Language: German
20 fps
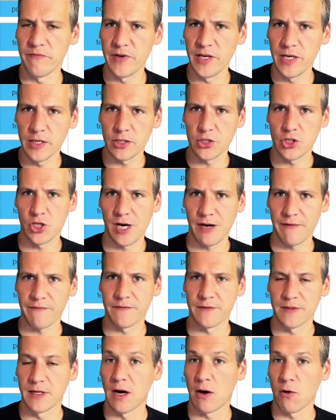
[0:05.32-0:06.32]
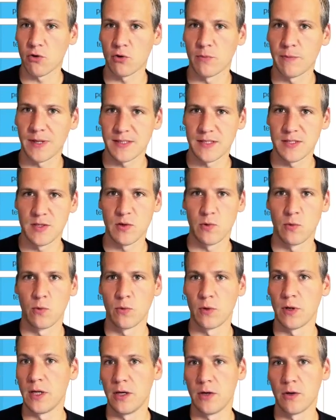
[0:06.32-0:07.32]
wie ihr es schafft, eine
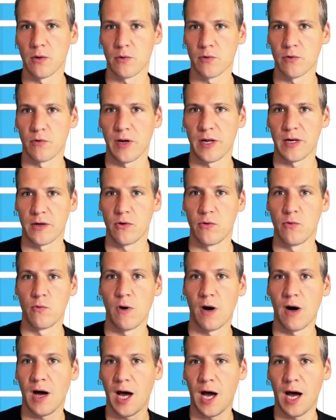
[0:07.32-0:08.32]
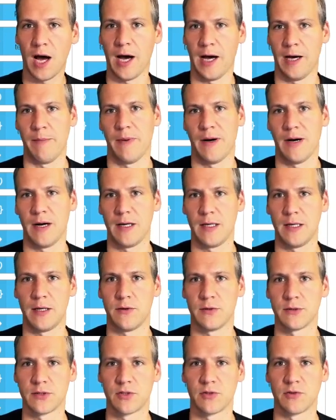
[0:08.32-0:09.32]
Automation in Node-RED nur einmal
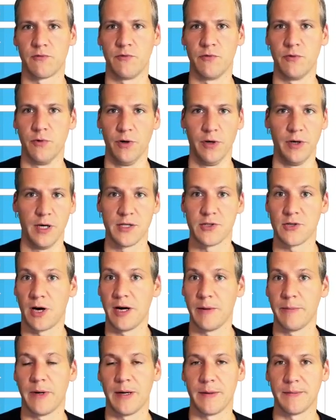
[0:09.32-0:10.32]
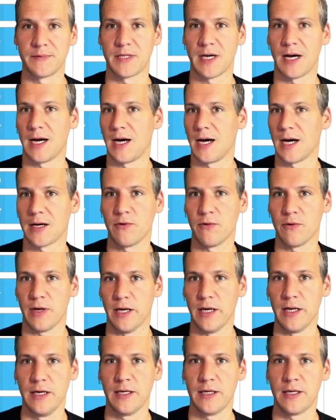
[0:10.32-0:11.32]
auszuführen, also einmal am Tag oder
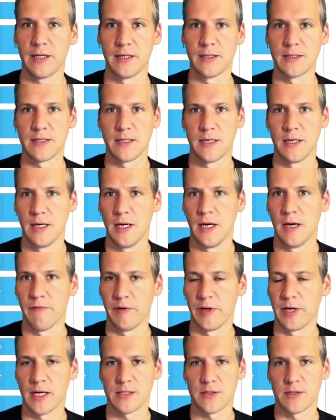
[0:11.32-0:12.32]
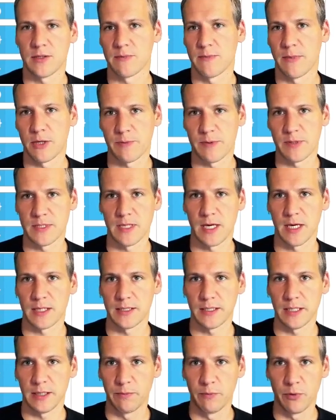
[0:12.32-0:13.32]
ähnliches. Wenn ihr also zum Beispiel
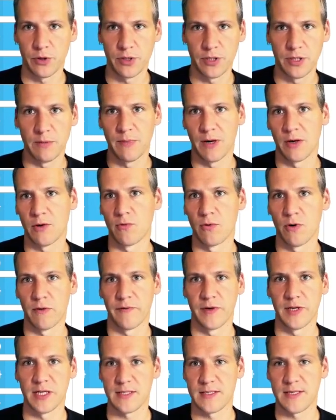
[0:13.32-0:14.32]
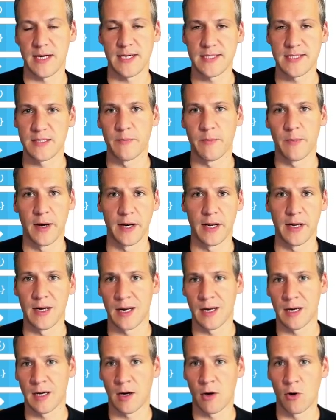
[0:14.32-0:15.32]
sagt, ich möchte immer nur, wenn ich das erste Mal in
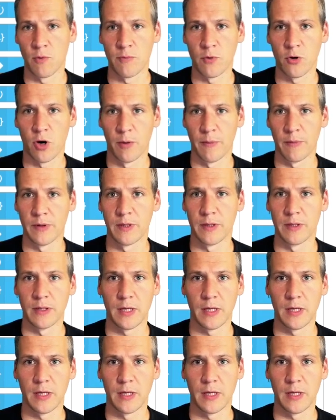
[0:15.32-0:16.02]
einen Raum komme,